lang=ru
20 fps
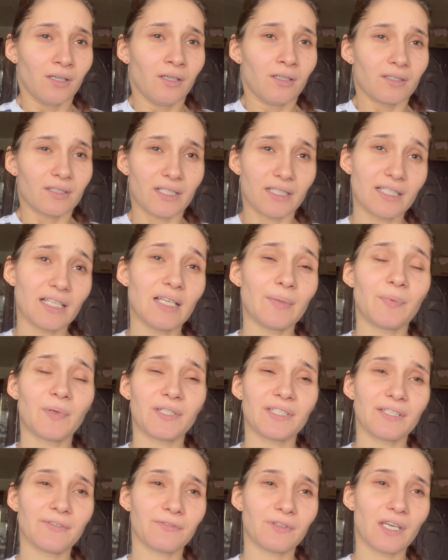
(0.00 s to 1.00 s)
Сказали
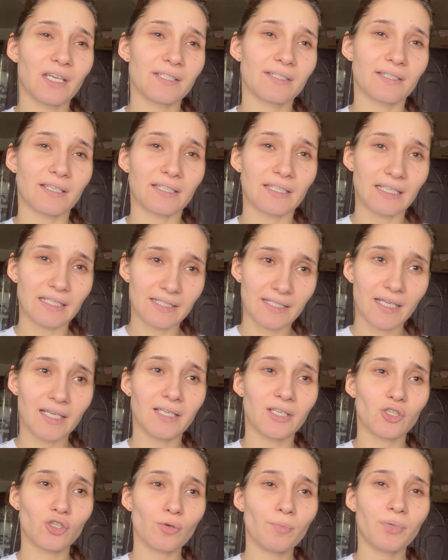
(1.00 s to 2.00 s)
прийти в 30 недель,
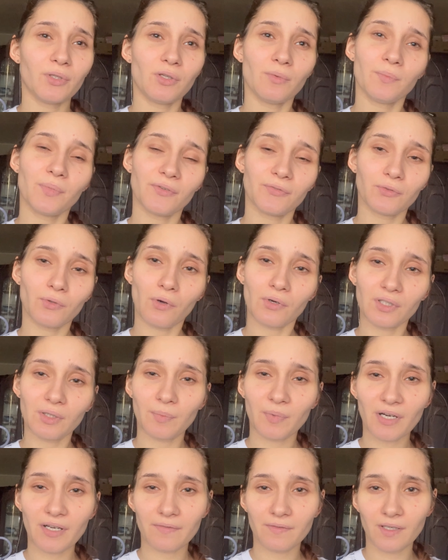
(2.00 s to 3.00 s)
еще потом повторно
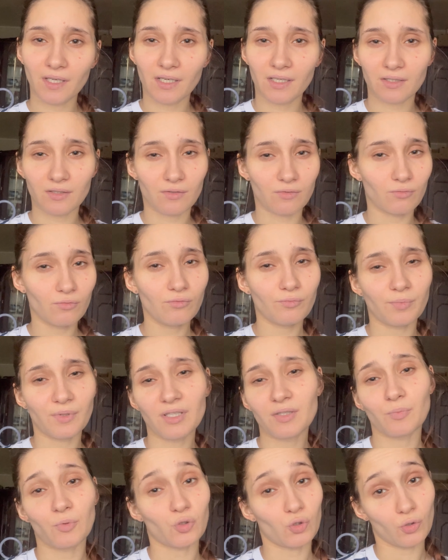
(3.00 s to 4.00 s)
проверить. Ну, в
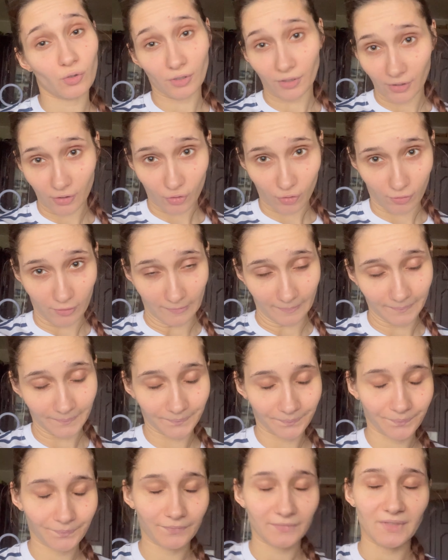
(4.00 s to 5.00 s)
принципе, все хорошо.
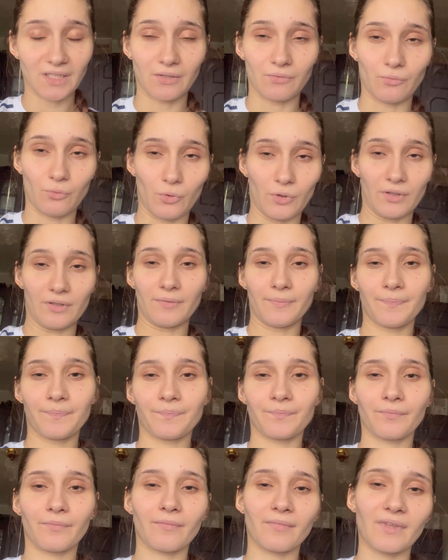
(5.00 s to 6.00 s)
Вот.
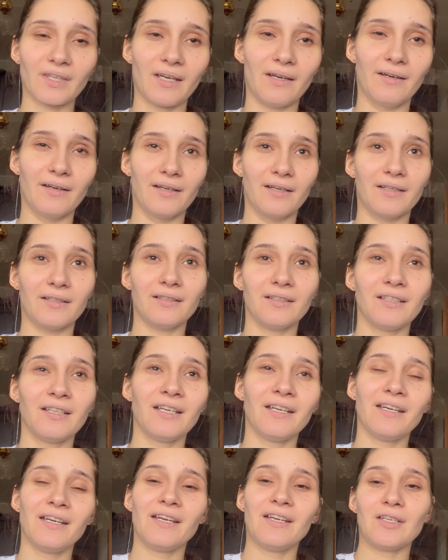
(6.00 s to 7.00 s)
А,
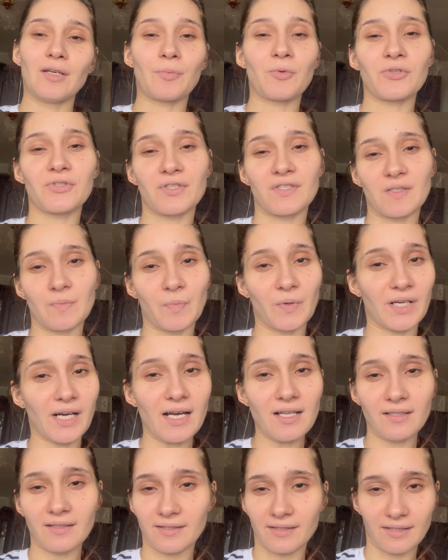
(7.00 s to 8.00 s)
я просто
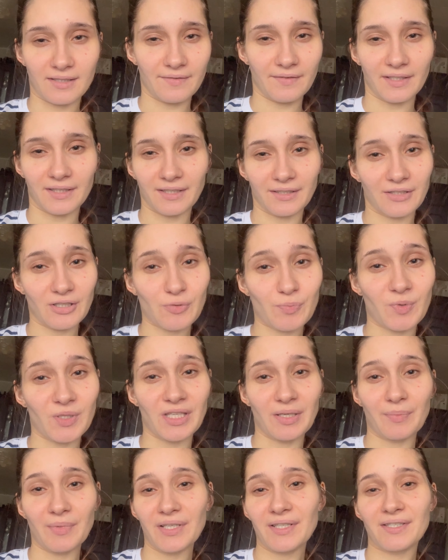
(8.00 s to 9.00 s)
запыхалась, на девятый этаж
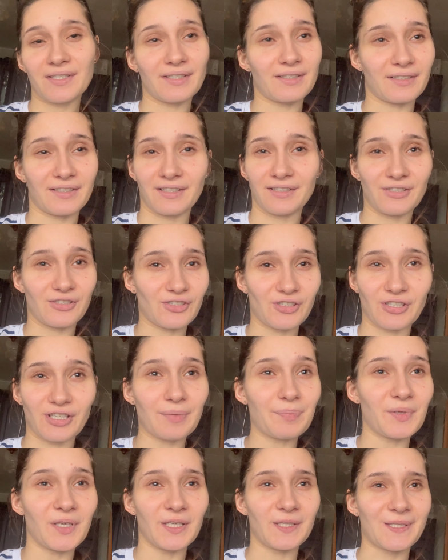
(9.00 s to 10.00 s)
подниматься, это, конечно,
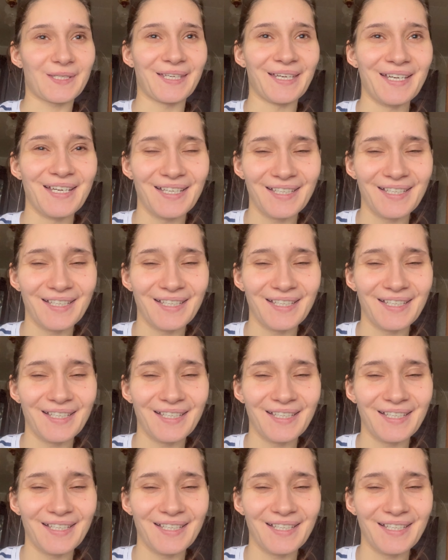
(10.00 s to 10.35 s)
капец.